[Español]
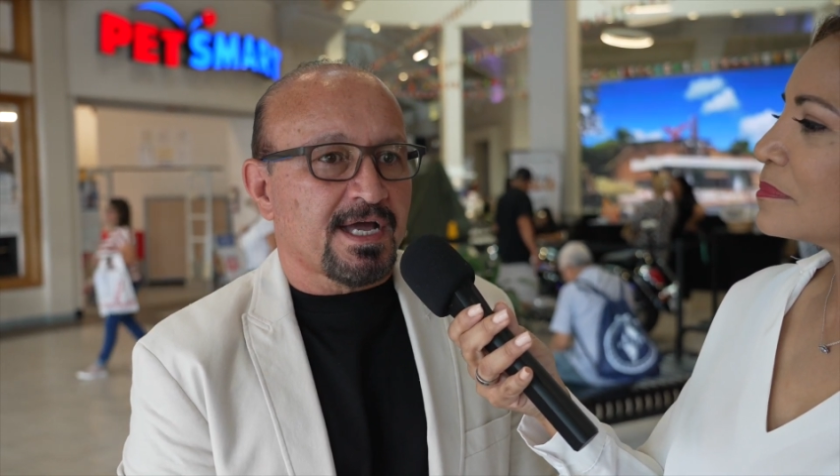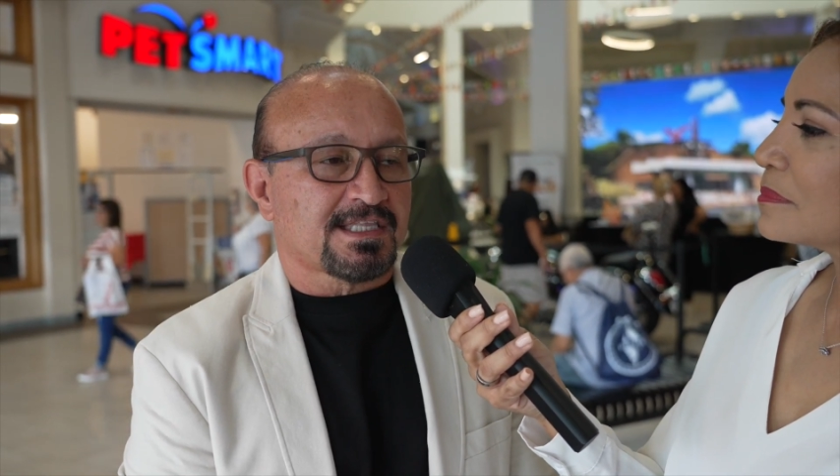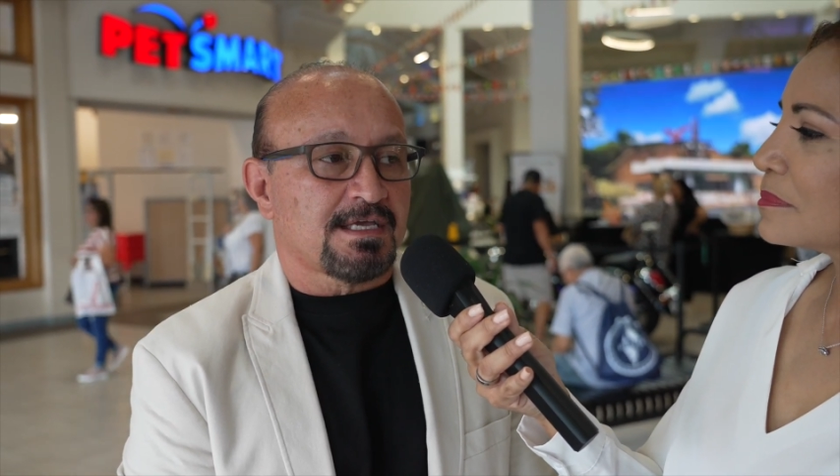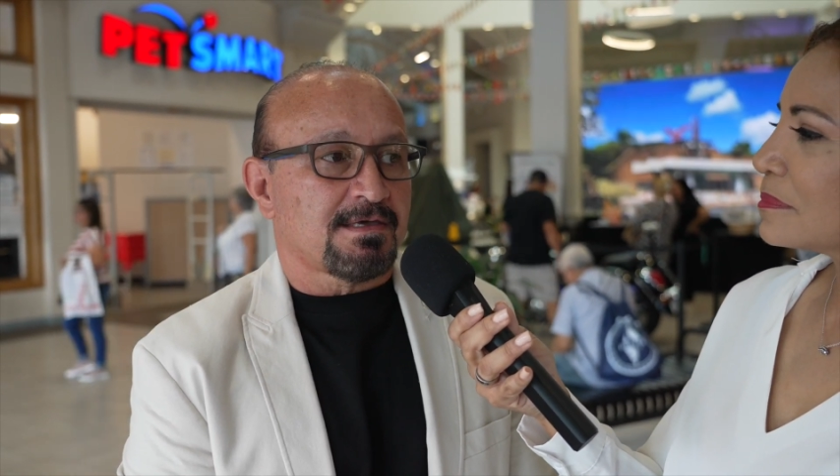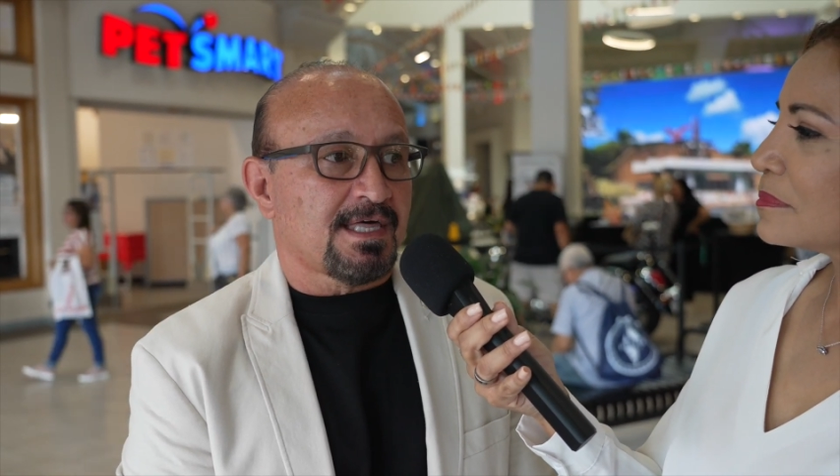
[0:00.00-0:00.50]

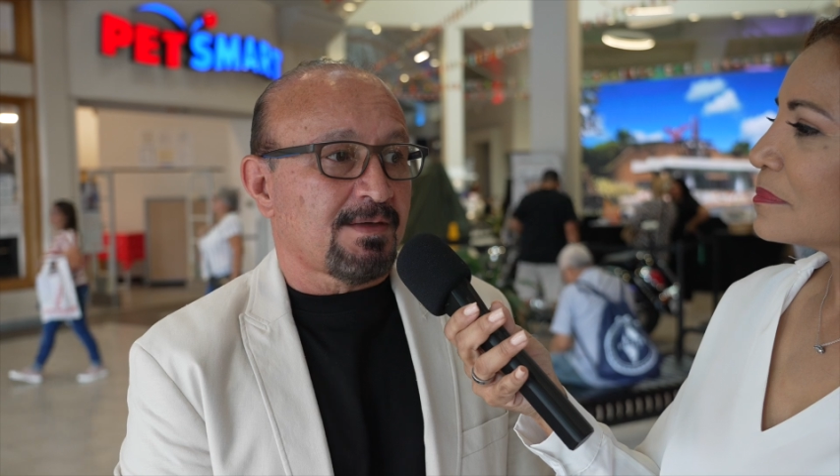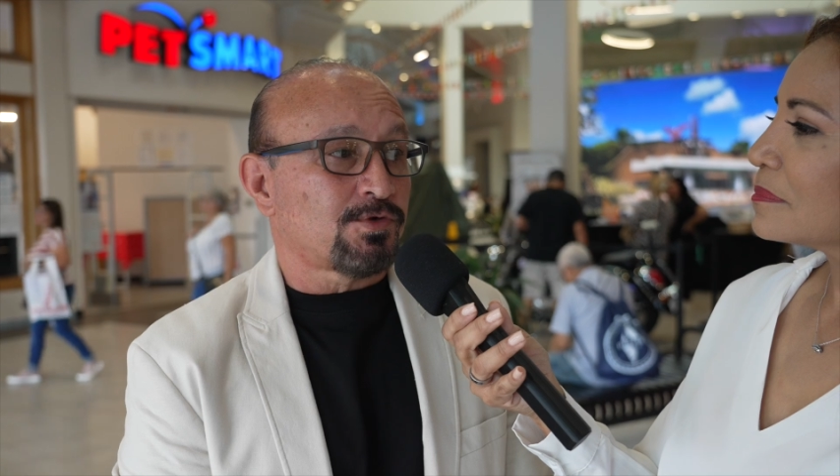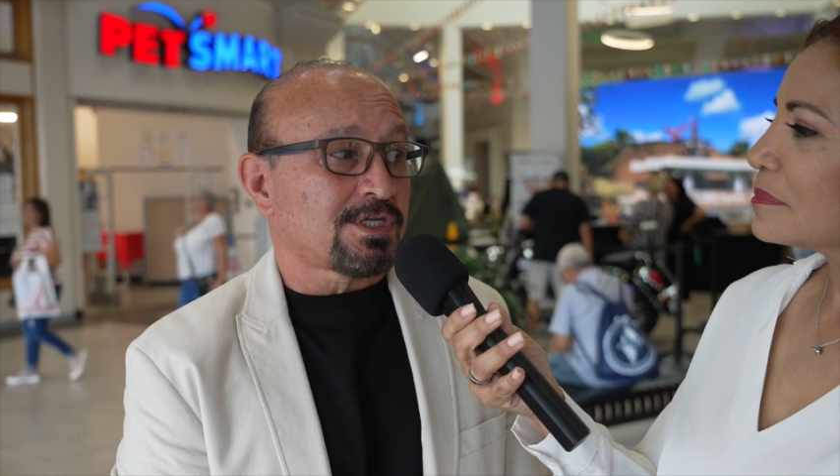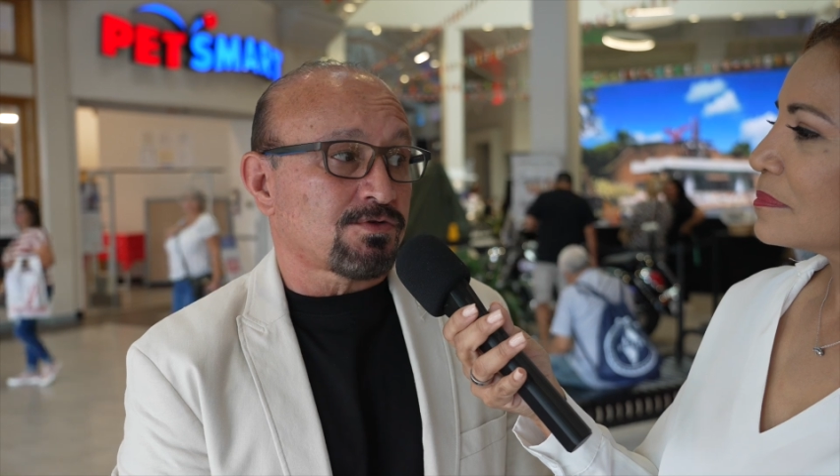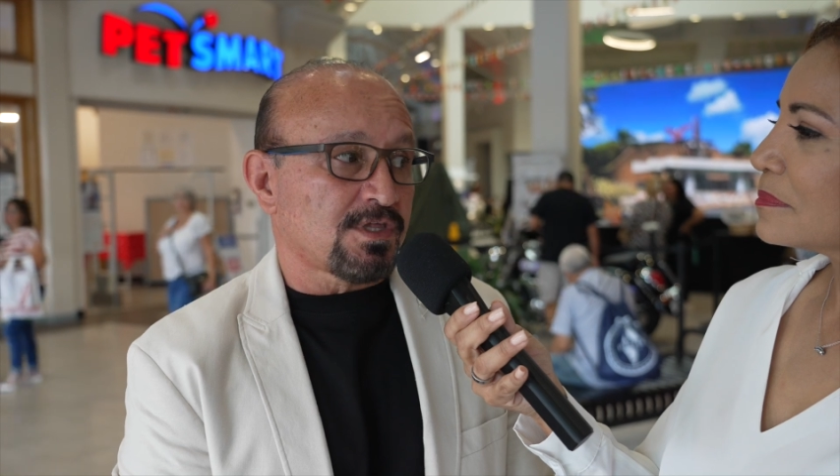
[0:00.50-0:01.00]
actividades
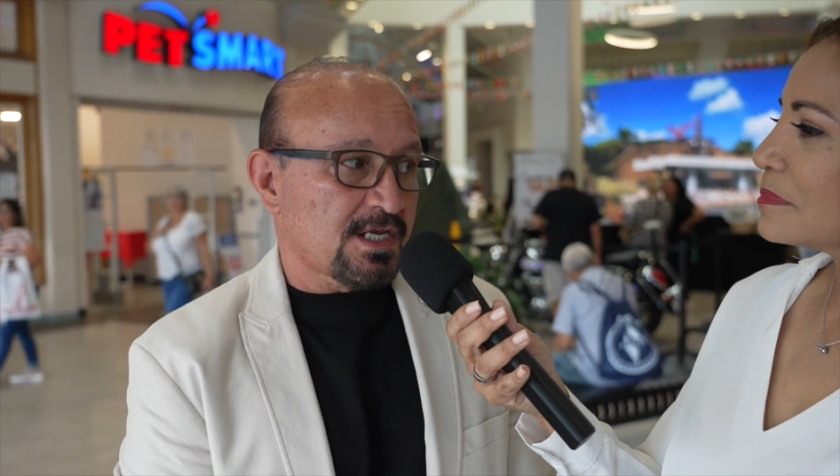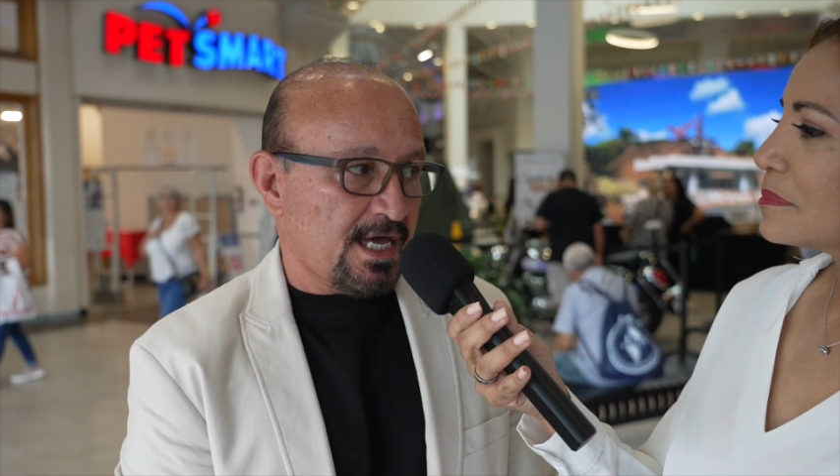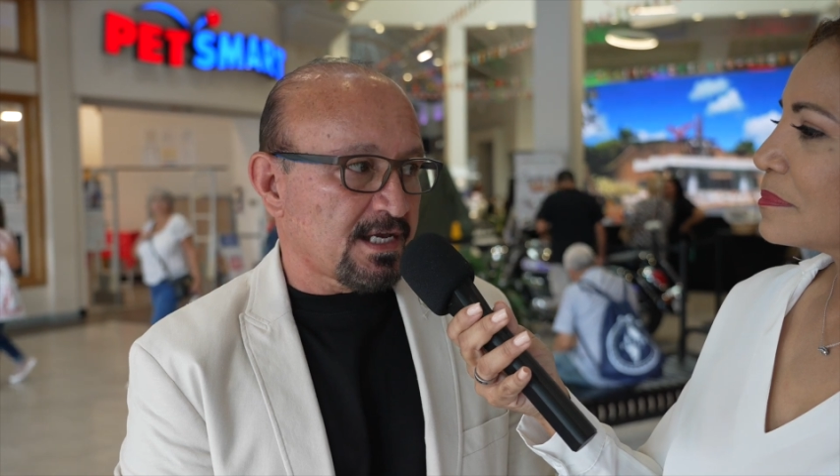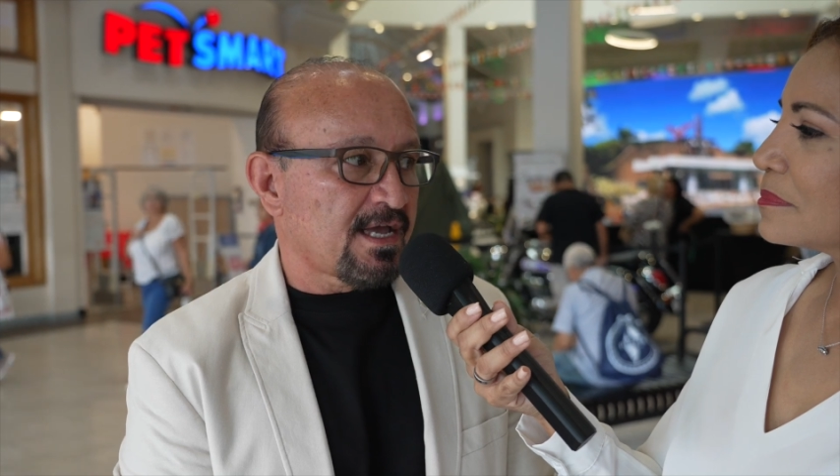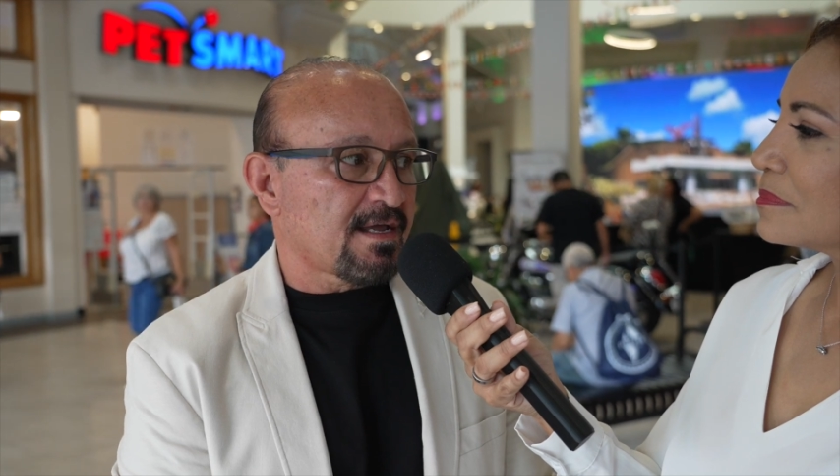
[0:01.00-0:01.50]

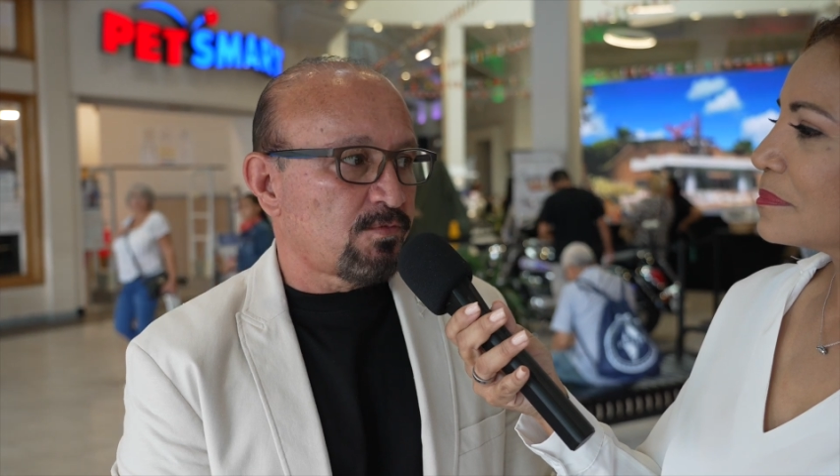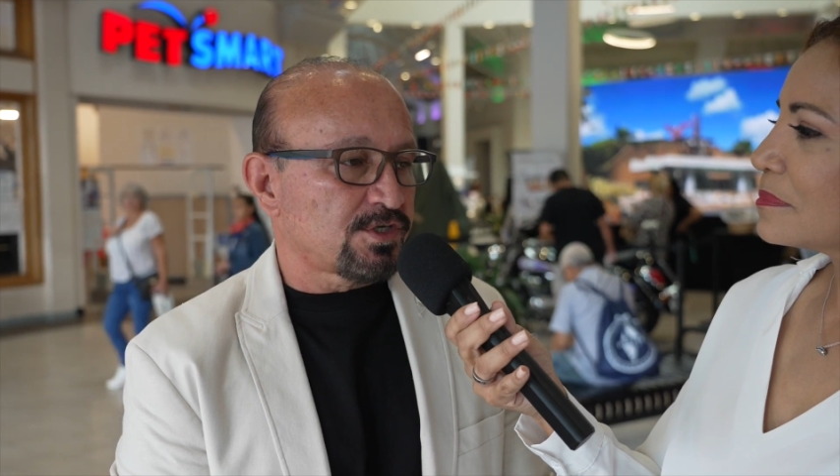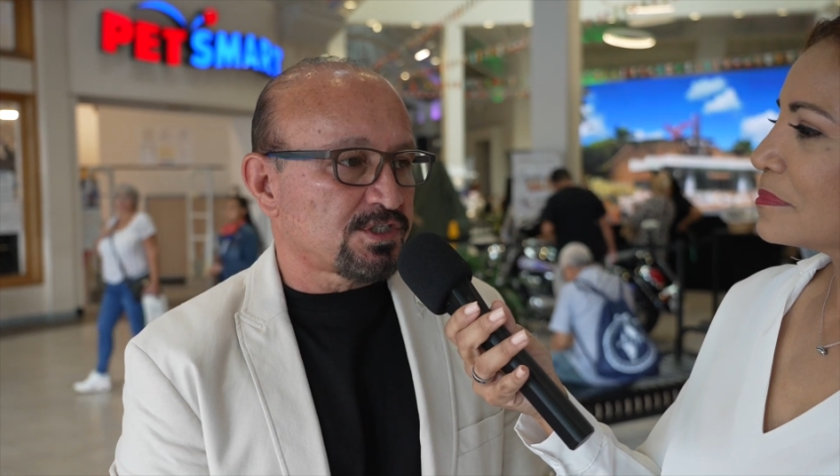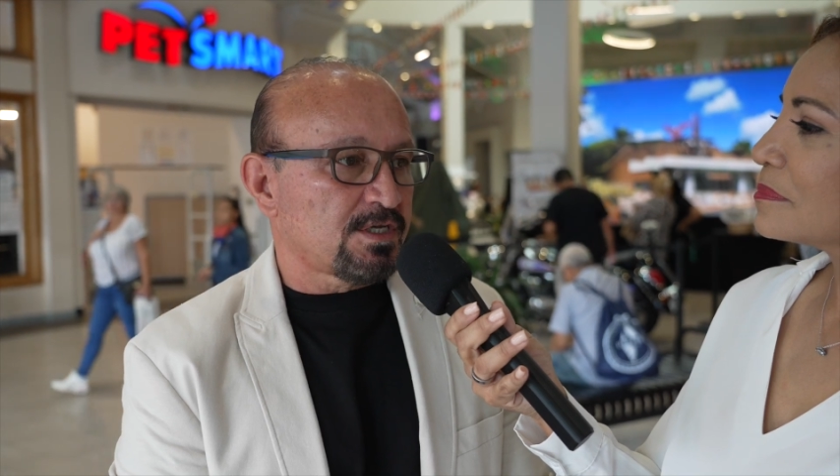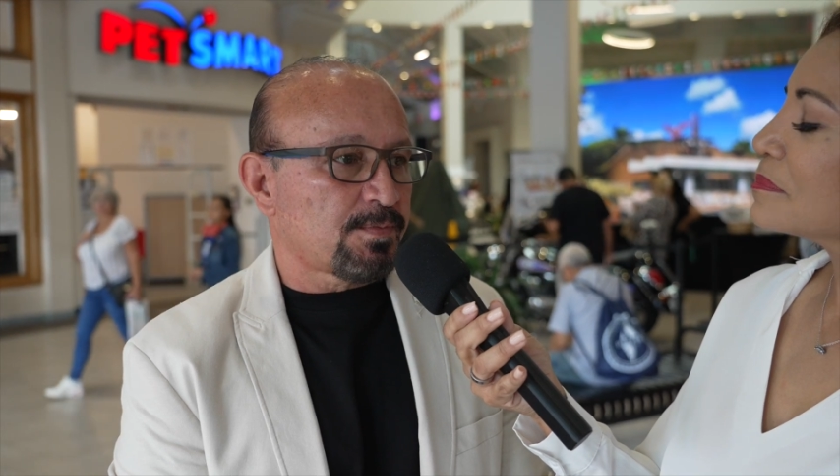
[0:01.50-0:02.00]
multitudinarias en el
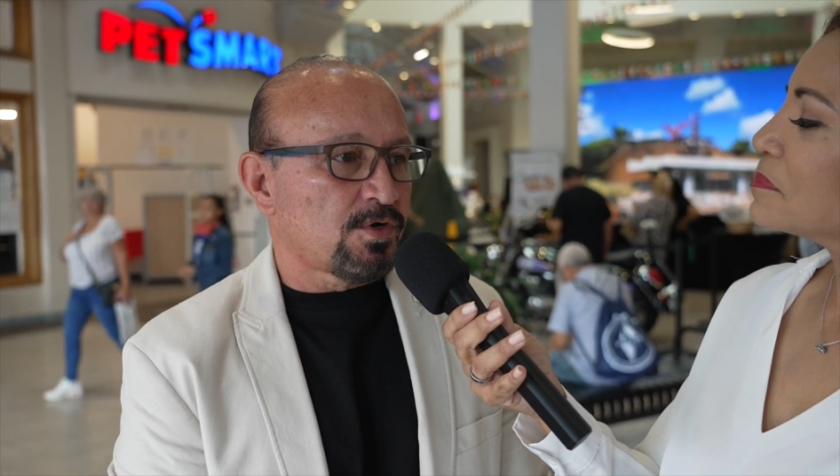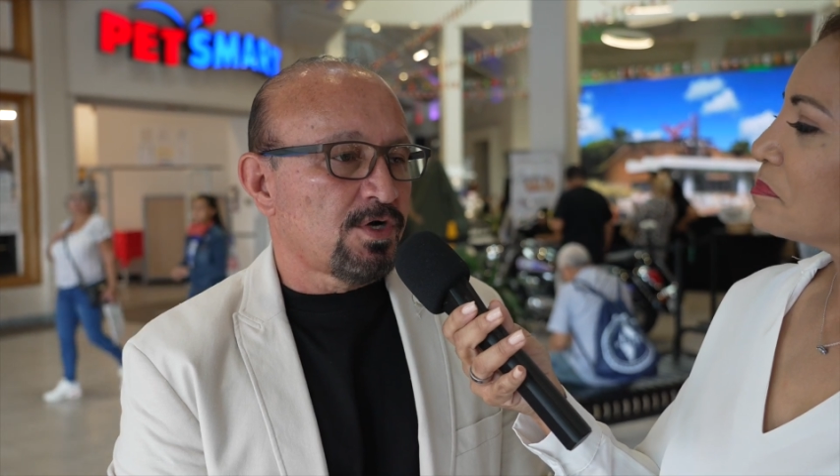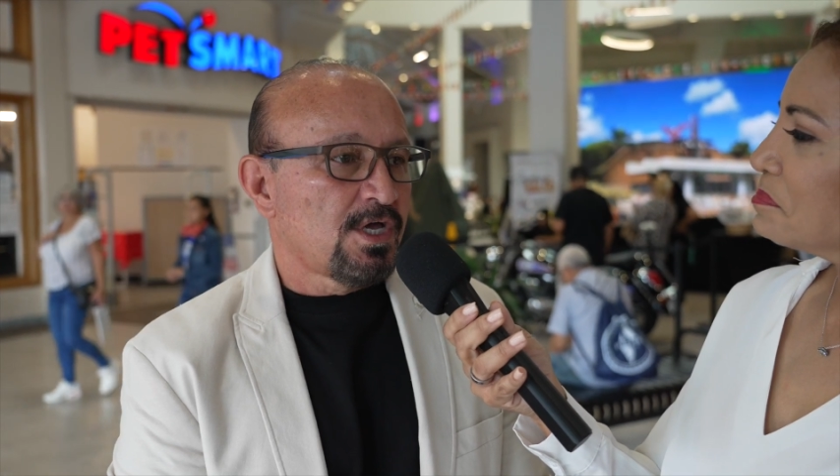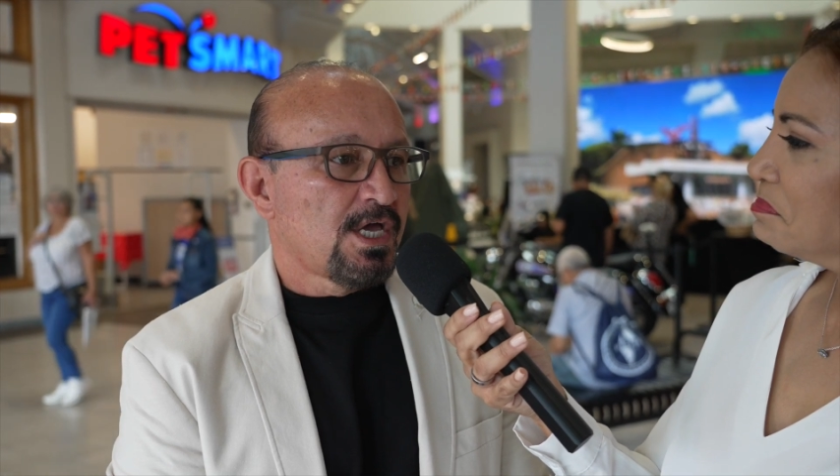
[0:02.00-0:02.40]
municipio.